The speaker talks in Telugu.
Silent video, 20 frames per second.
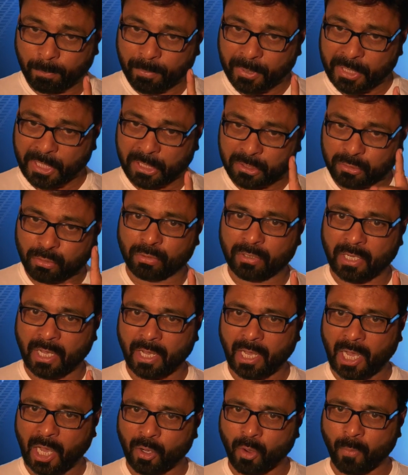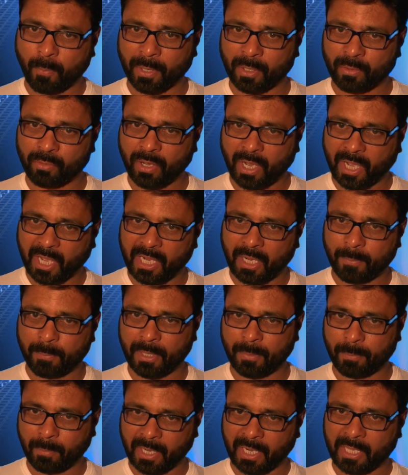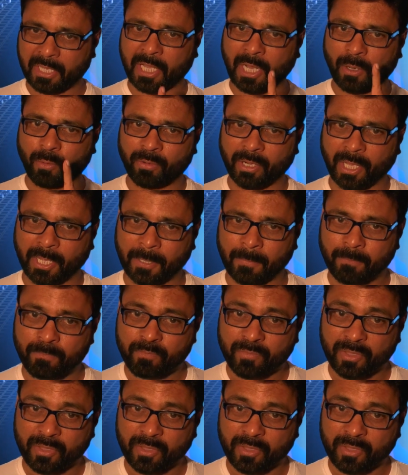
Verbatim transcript: బెదిరిస్తున్న ఆరోపణలు ఆయనపై బలంగా ఉన్నాయి